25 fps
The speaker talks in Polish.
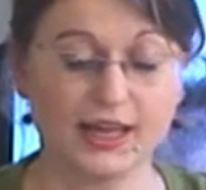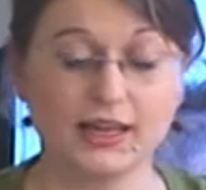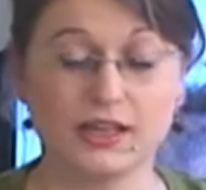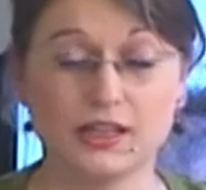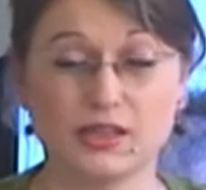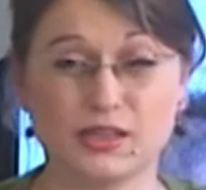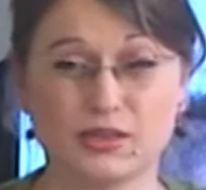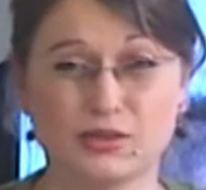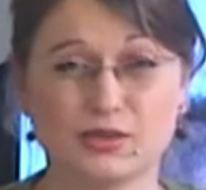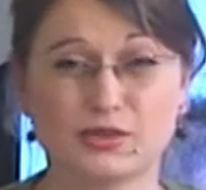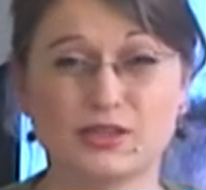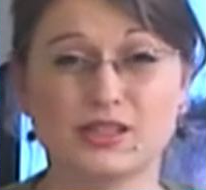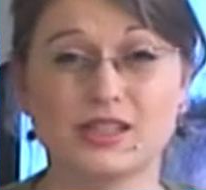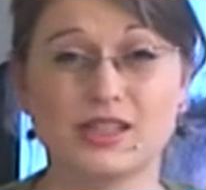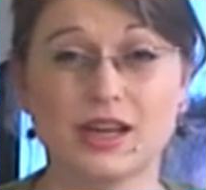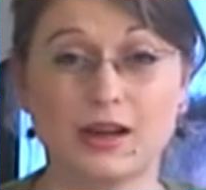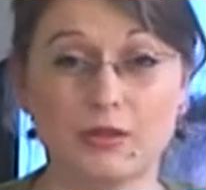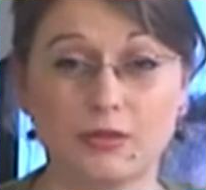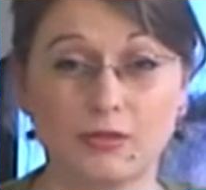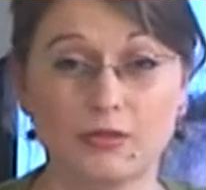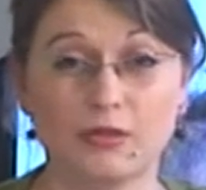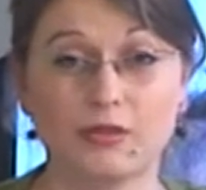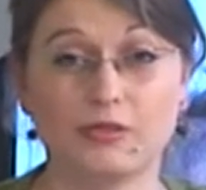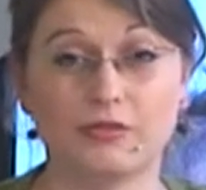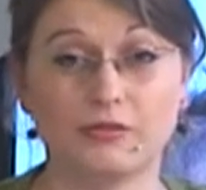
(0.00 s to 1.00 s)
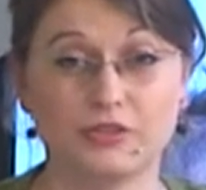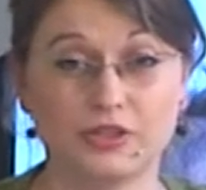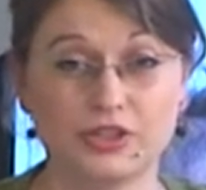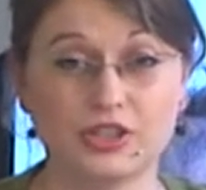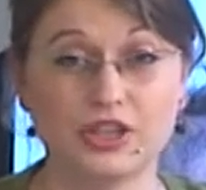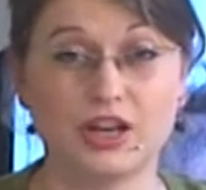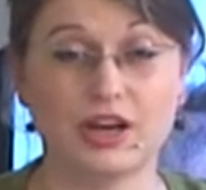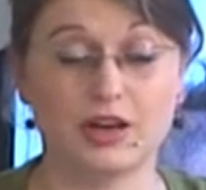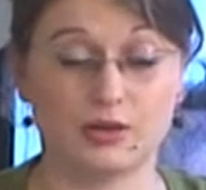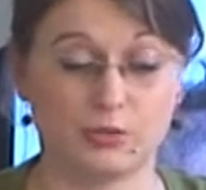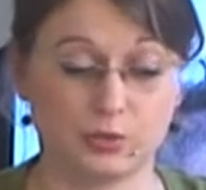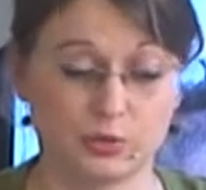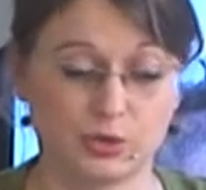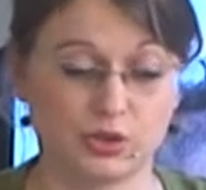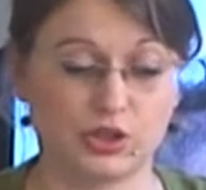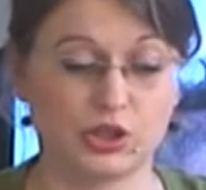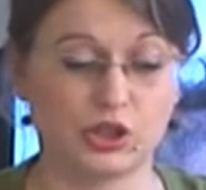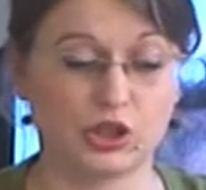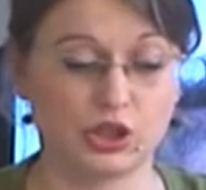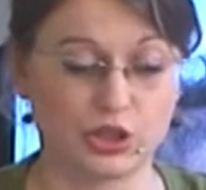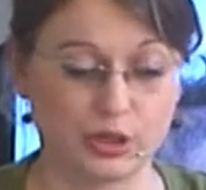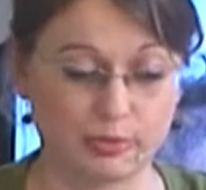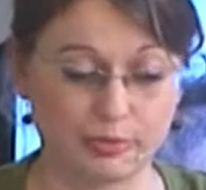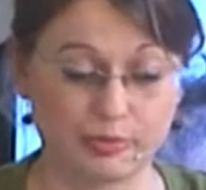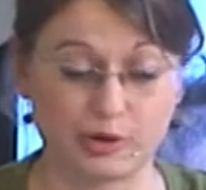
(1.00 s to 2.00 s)
Jest to całkowicie
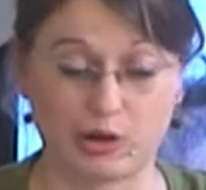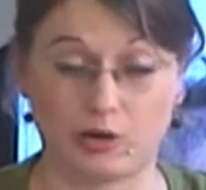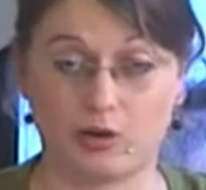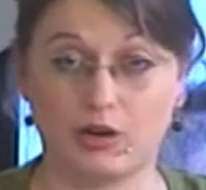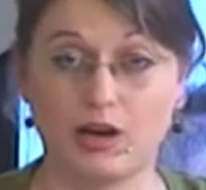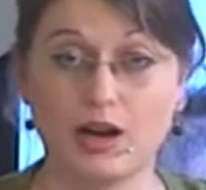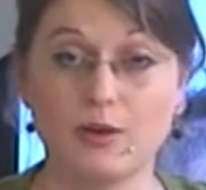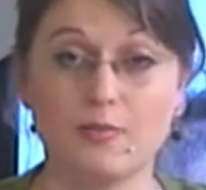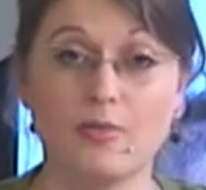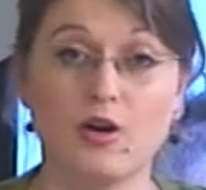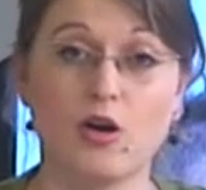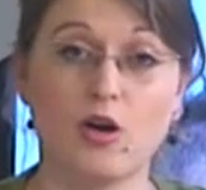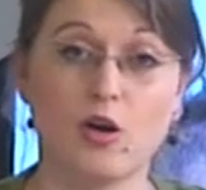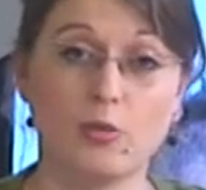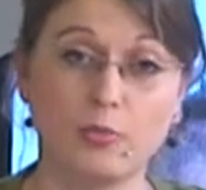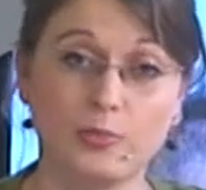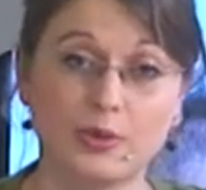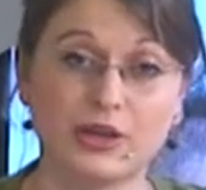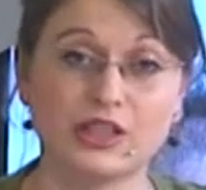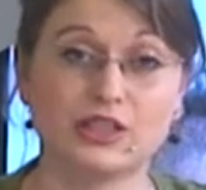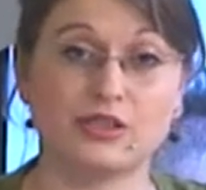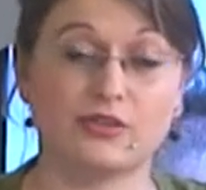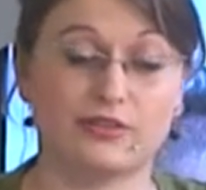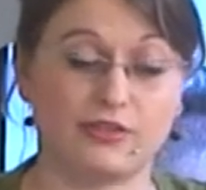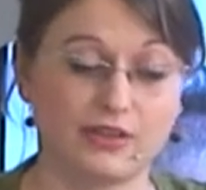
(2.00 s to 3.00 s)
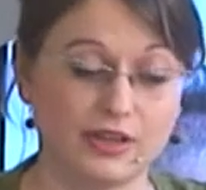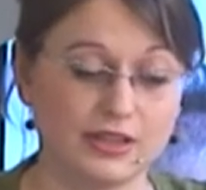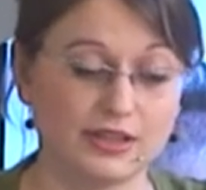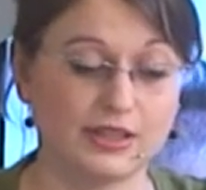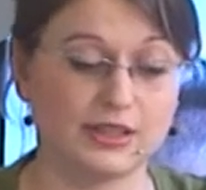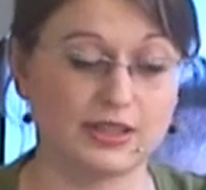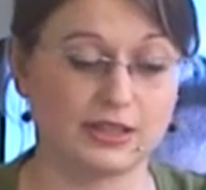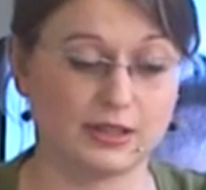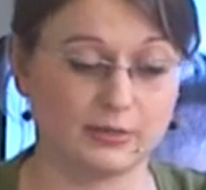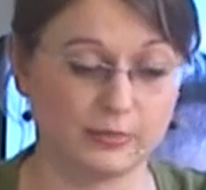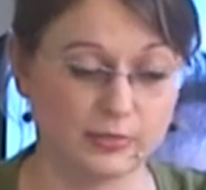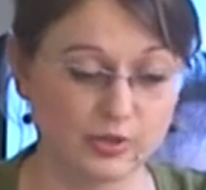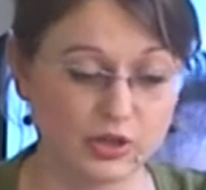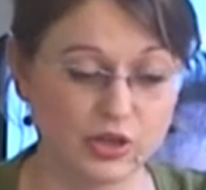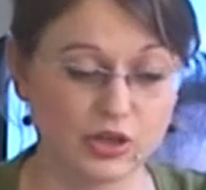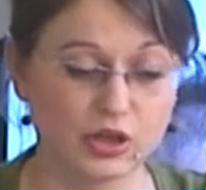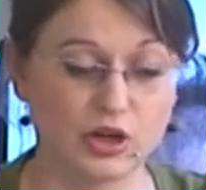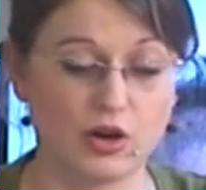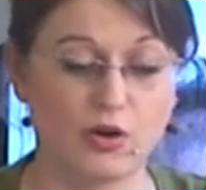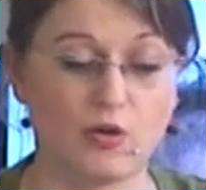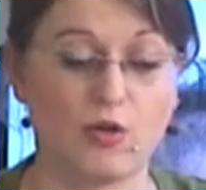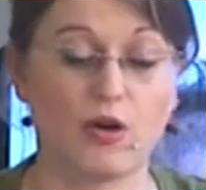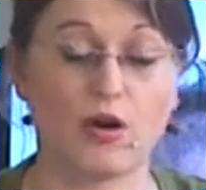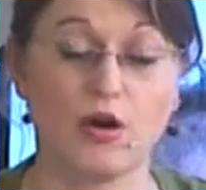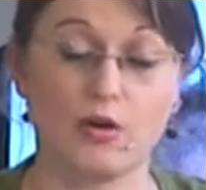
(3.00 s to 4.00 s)
akustyczny program opracowany z
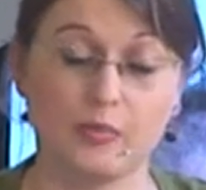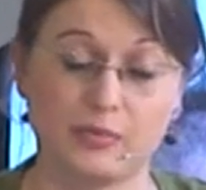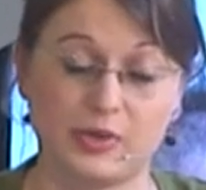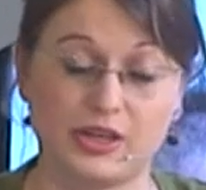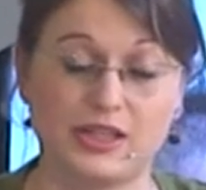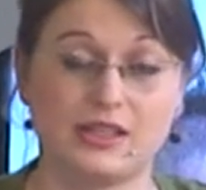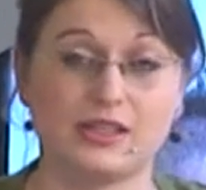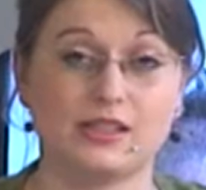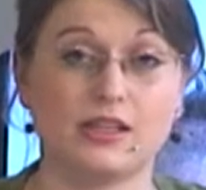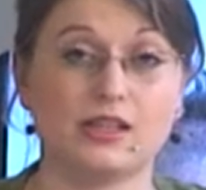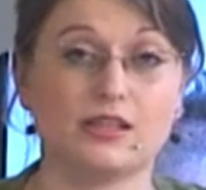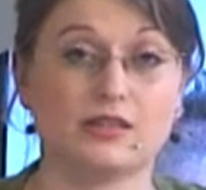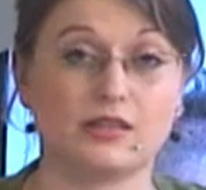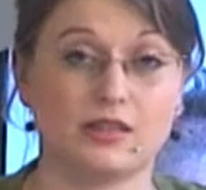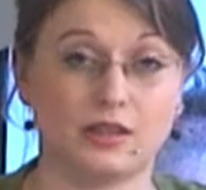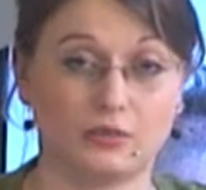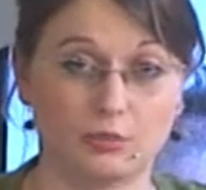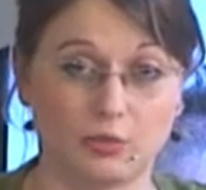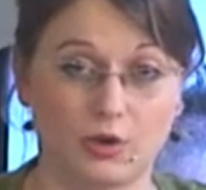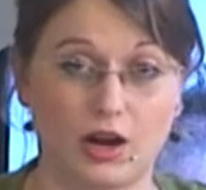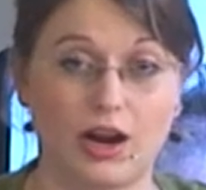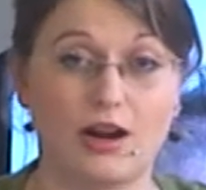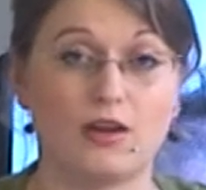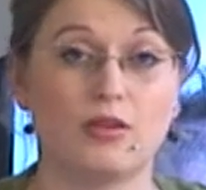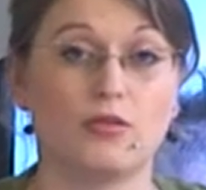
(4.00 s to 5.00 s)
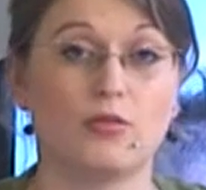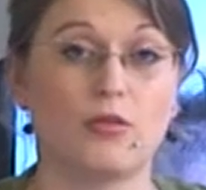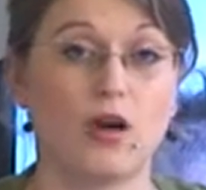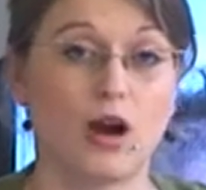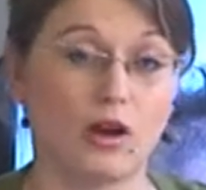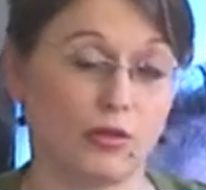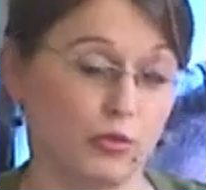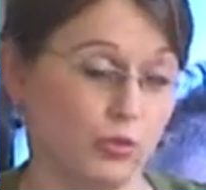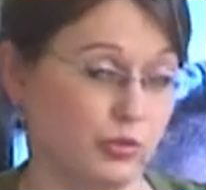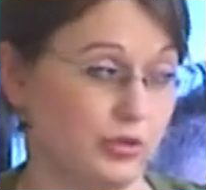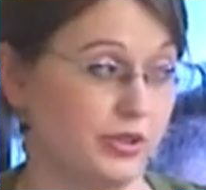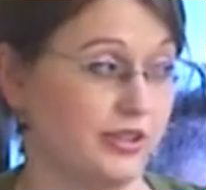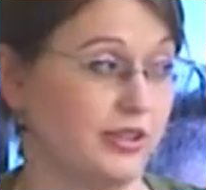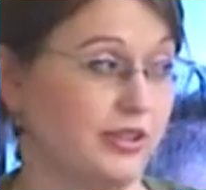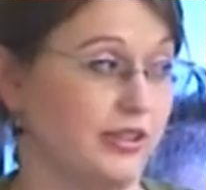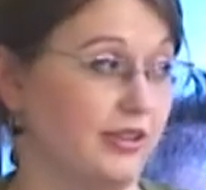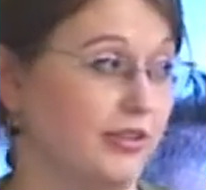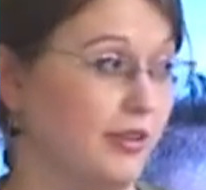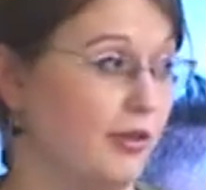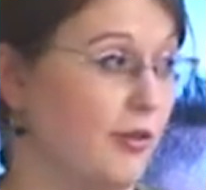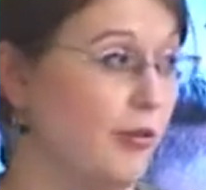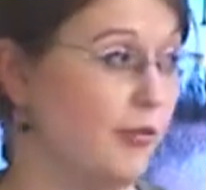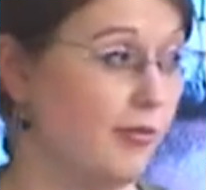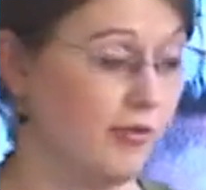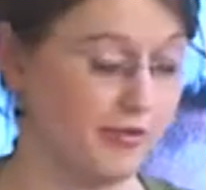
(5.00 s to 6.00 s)
myślą o miejscach z naturalną
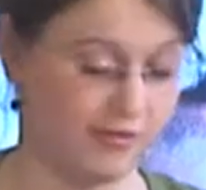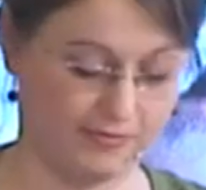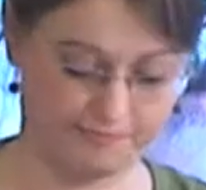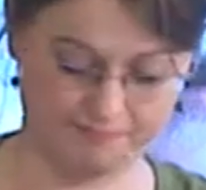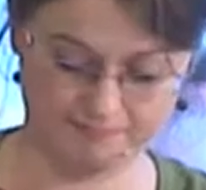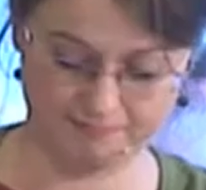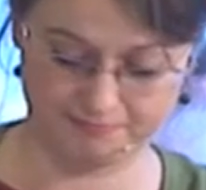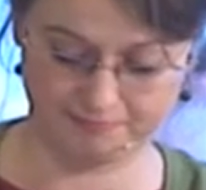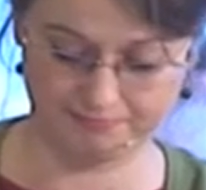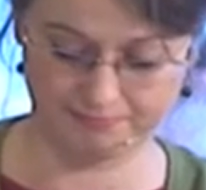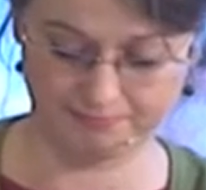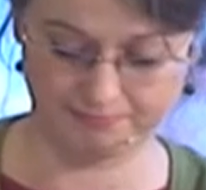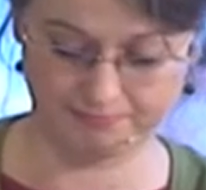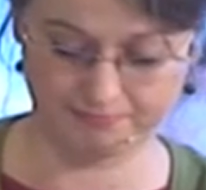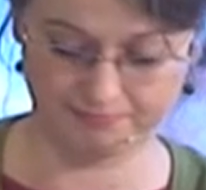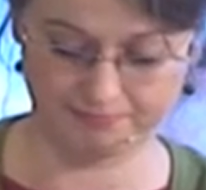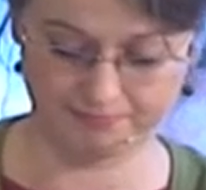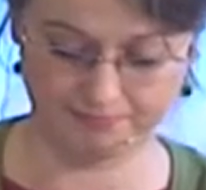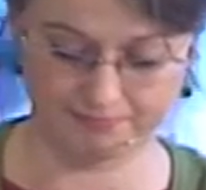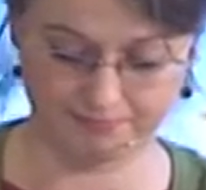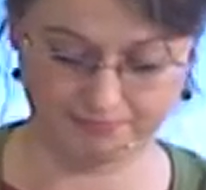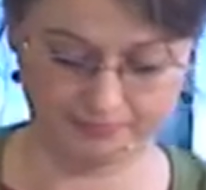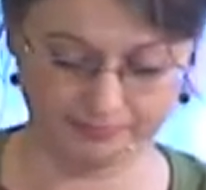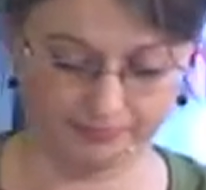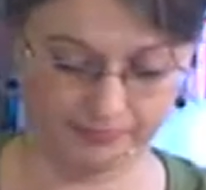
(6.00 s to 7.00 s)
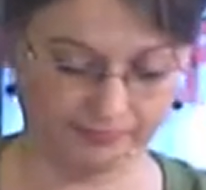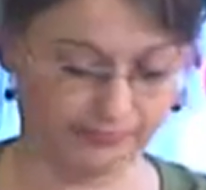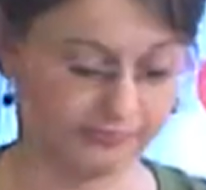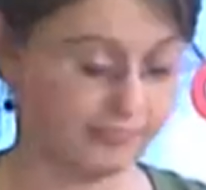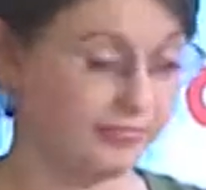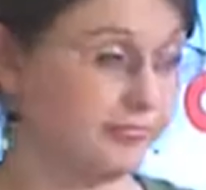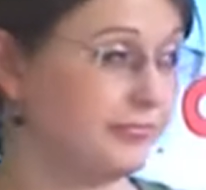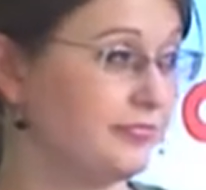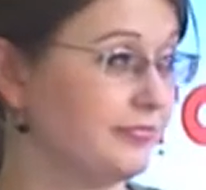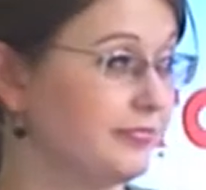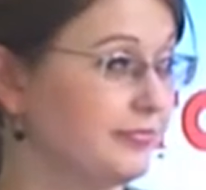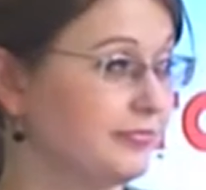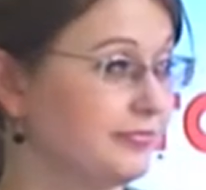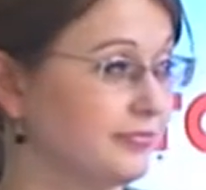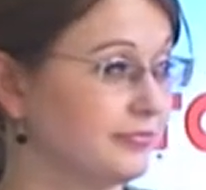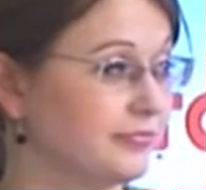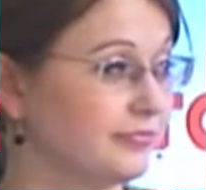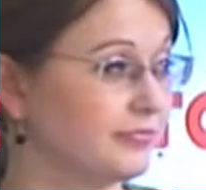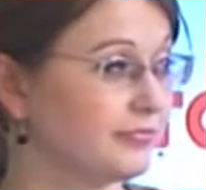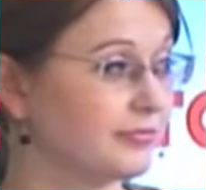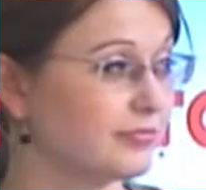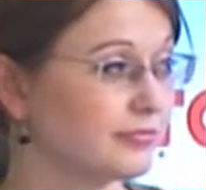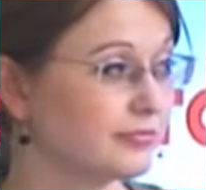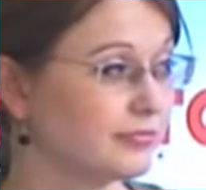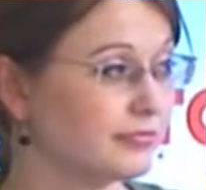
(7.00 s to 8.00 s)
akustyką. Gdzie jeszcze
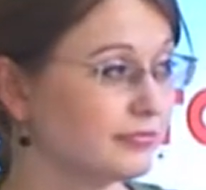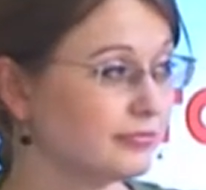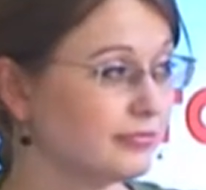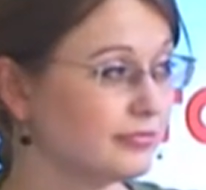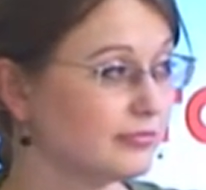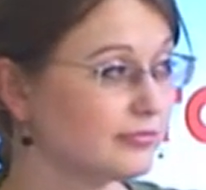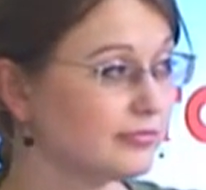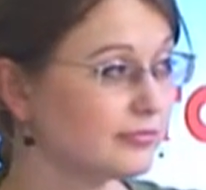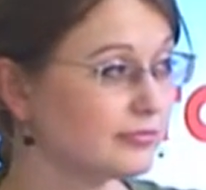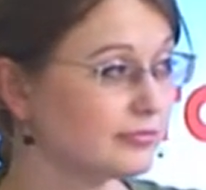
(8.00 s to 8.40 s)
mogą wybrać się